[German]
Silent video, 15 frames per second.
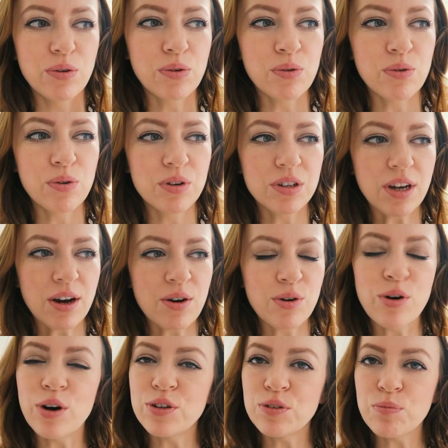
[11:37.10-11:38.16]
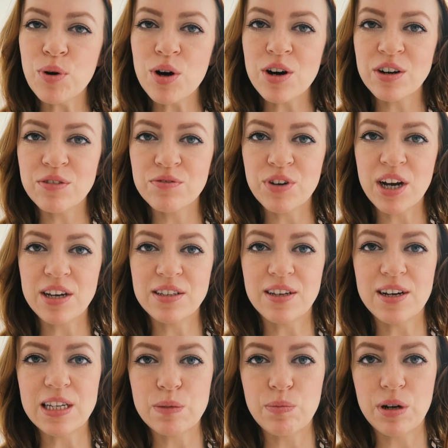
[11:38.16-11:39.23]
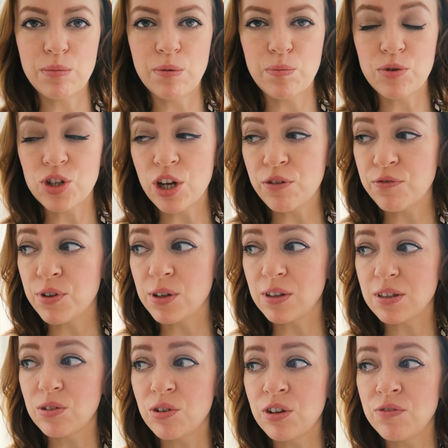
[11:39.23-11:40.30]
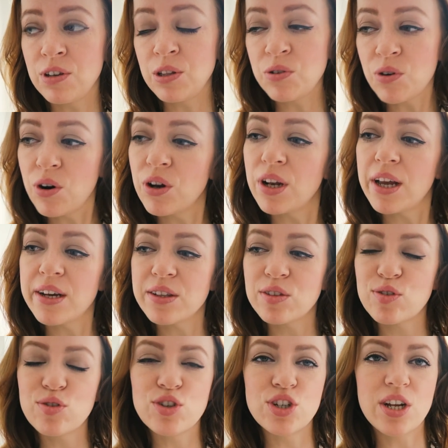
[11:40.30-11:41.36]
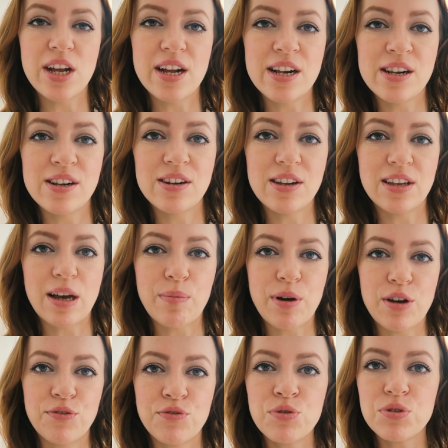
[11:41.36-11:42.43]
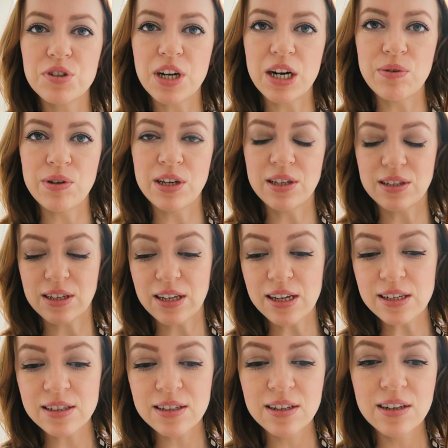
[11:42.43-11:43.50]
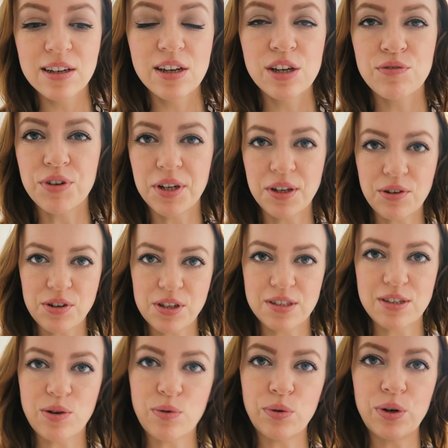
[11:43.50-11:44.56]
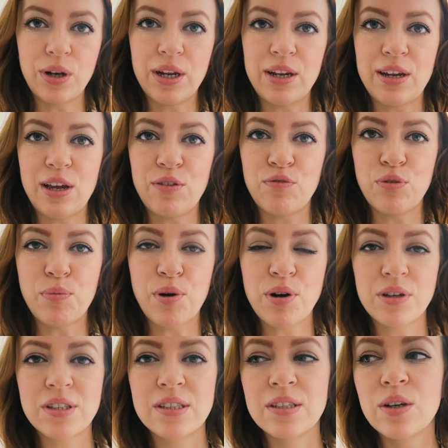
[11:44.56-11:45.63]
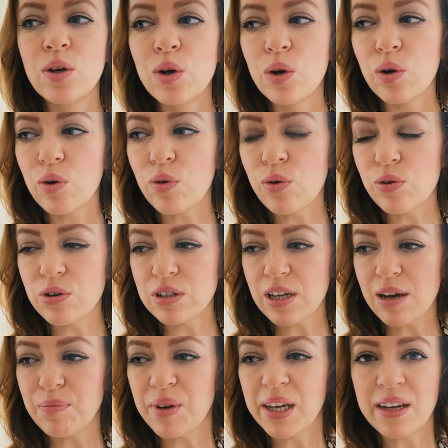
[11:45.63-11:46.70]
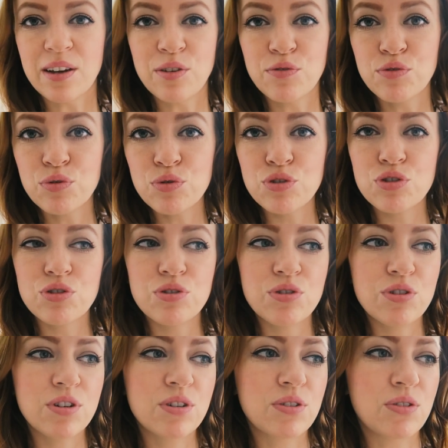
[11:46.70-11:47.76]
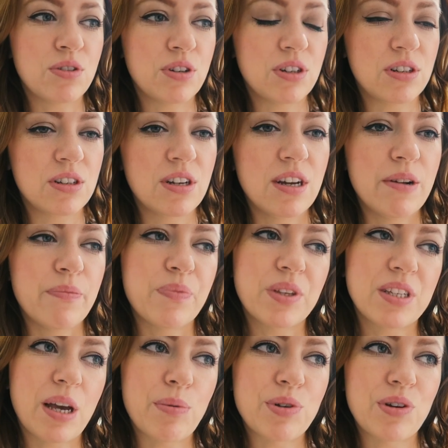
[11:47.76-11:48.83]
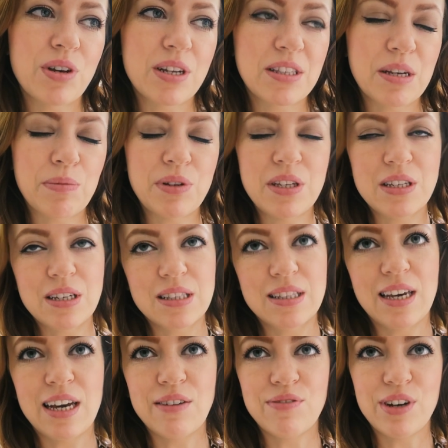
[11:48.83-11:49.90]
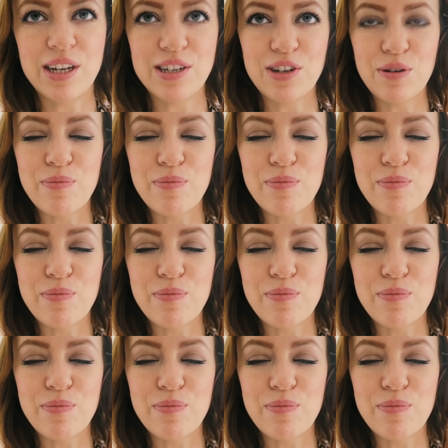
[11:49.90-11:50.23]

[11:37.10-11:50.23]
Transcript: Und auch heute Morgen war ich erstmal damit beschäftigt, das neue Video online zu stellen. Ich habe einen Food Diary gedreht. Ich verlinke euch das auch unten in der Infobox und haben lecker gefrühstückt und das habe ich euch jetzt aber nicht gezeigt, weil ich